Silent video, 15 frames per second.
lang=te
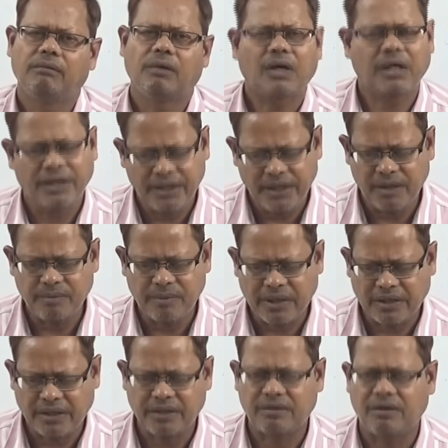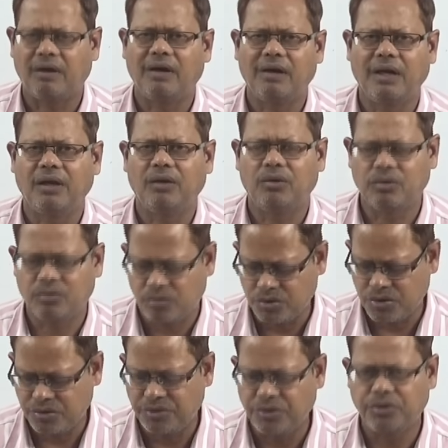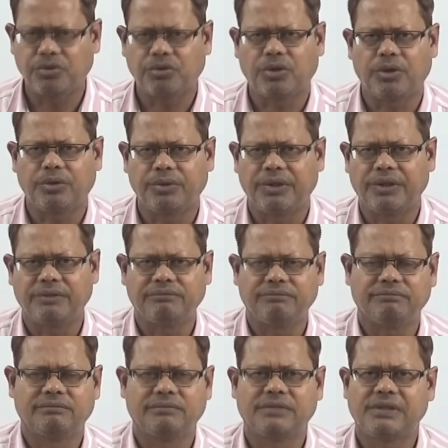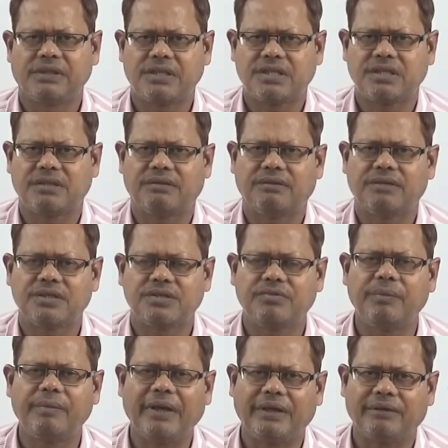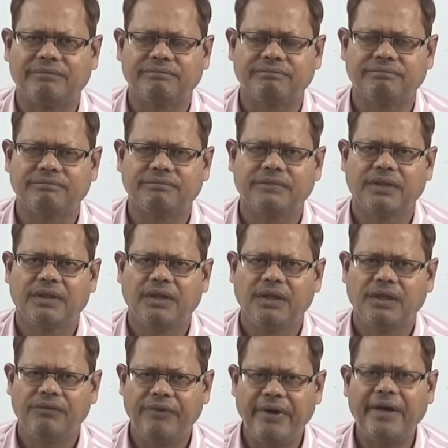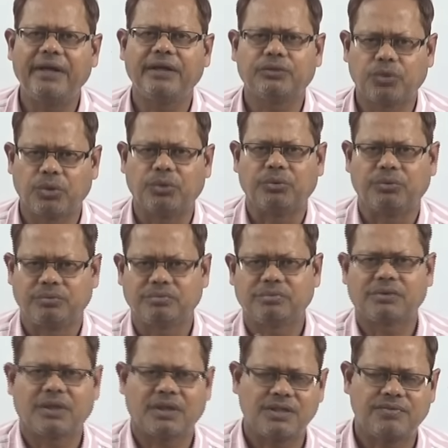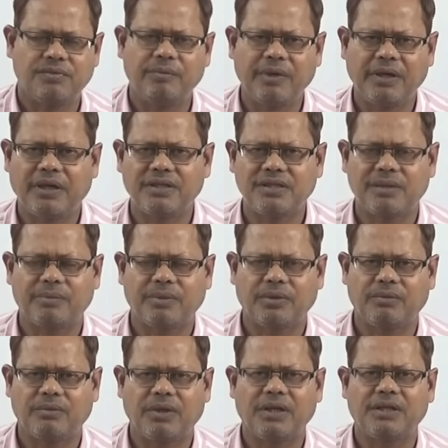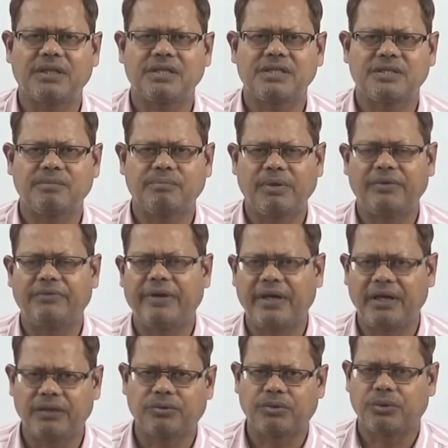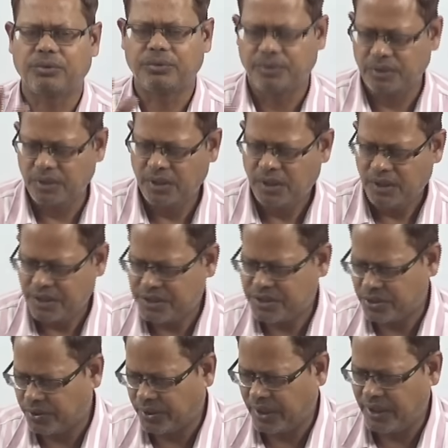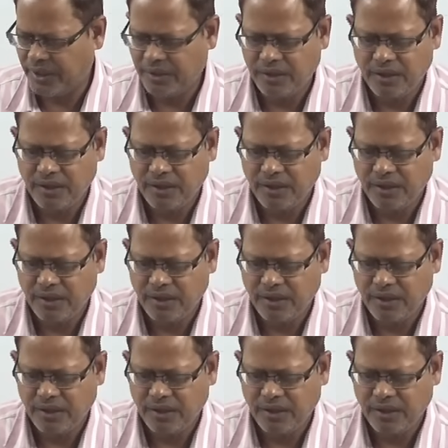ఒక ఇండియన్ మార్కెట్ ఆల్ అలోన్ కొంచెం ఈదుతూ ఉంది ఇట్స్ uh, స్విమ్మింగ్ వేడింగ్ త్రూ ఇంకా స్విమ్మింగ్ అని చెప్పడం కూడా ఇట్ ఈస్ సింప్లీ వేడింగ్ త్రూ ఇట్స్ ఓకే